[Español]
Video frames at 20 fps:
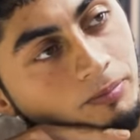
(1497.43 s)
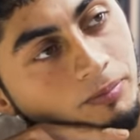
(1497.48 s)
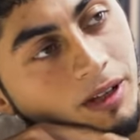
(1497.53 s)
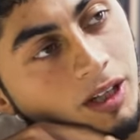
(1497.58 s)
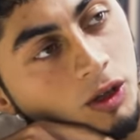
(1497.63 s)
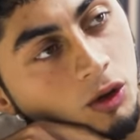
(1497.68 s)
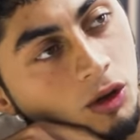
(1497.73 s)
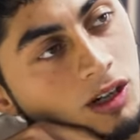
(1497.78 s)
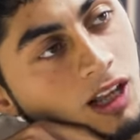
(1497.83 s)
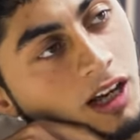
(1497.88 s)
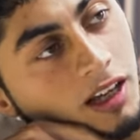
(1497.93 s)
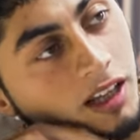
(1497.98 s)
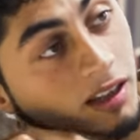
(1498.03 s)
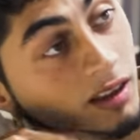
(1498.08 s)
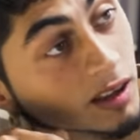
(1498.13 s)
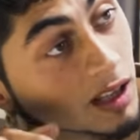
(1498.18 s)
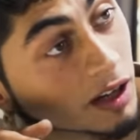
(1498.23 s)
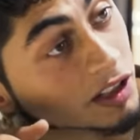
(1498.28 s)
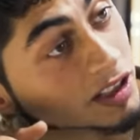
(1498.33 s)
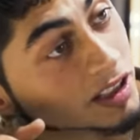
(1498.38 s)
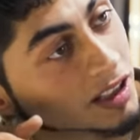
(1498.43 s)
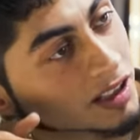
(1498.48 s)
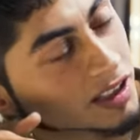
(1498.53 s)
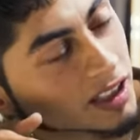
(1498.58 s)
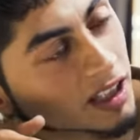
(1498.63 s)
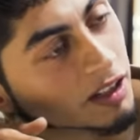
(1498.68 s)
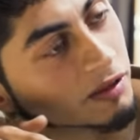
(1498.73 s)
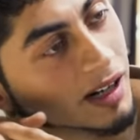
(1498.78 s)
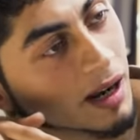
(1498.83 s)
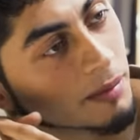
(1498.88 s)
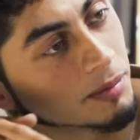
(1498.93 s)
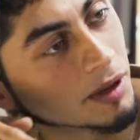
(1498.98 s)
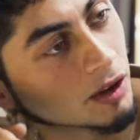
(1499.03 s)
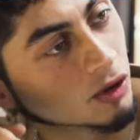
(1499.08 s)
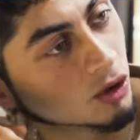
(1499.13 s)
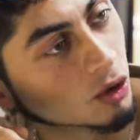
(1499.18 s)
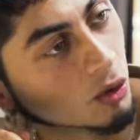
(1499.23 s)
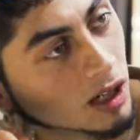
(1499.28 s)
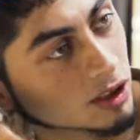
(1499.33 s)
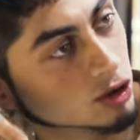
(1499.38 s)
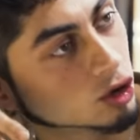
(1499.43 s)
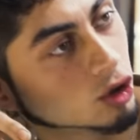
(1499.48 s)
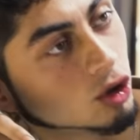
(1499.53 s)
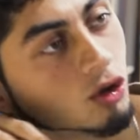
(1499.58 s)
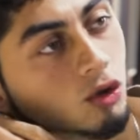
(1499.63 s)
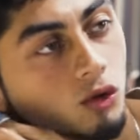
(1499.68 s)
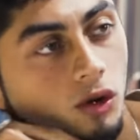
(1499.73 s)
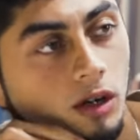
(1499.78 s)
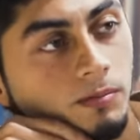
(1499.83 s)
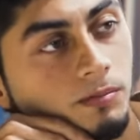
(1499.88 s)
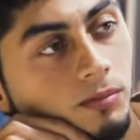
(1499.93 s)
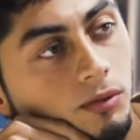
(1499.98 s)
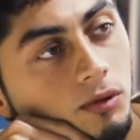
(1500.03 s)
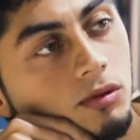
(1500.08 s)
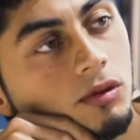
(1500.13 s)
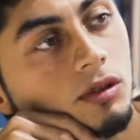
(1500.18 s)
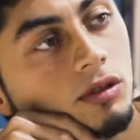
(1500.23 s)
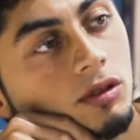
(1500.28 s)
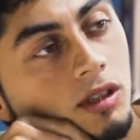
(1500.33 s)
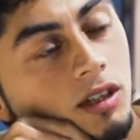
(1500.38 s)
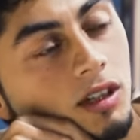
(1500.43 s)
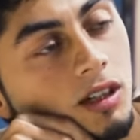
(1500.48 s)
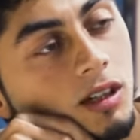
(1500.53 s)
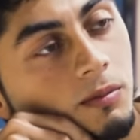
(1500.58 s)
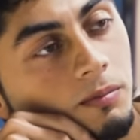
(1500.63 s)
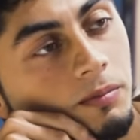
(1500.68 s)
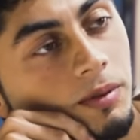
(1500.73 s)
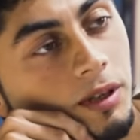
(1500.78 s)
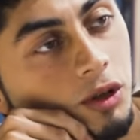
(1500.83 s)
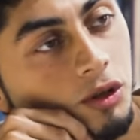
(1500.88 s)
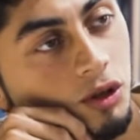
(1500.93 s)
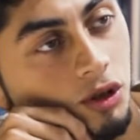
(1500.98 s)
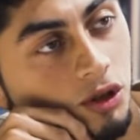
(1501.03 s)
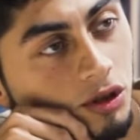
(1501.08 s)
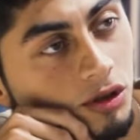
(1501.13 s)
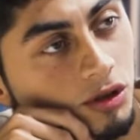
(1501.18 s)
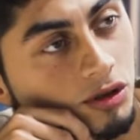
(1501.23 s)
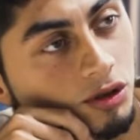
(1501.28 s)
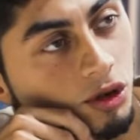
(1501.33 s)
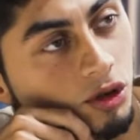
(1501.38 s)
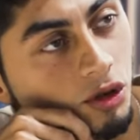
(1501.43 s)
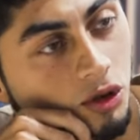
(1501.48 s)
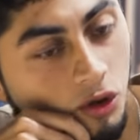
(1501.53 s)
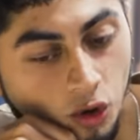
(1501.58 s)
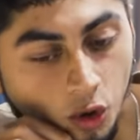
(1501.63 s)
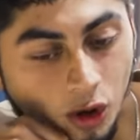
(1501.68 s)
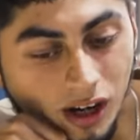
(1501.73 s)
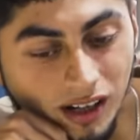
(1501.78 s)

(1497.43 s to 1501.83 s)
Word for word: Pero la gente a veces dice que rapeando igual soy cruel, pero yo soy cruel.